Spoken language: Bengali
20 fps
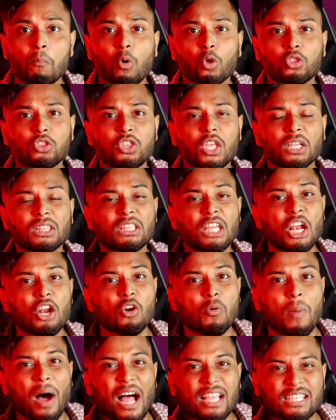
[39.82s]
প্রত্যেক দিন
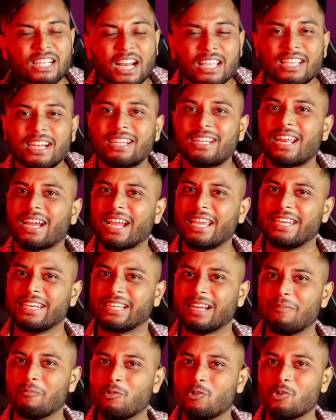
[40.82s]
এরকম হাজার হাজার টাকা
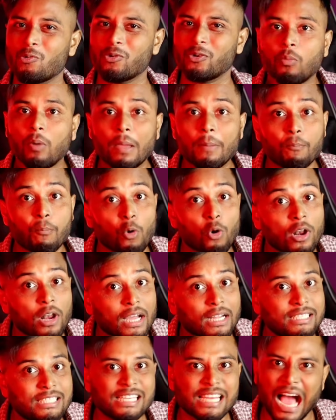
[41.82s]
ইনকাম করবো তো ভাই বলে
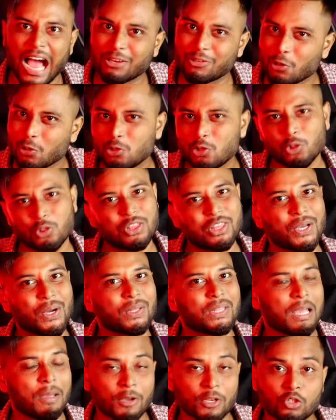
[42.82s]
রাখছি আসল সত্যি
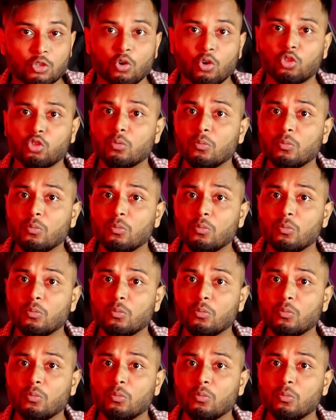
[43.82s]
কথা এবার শোনো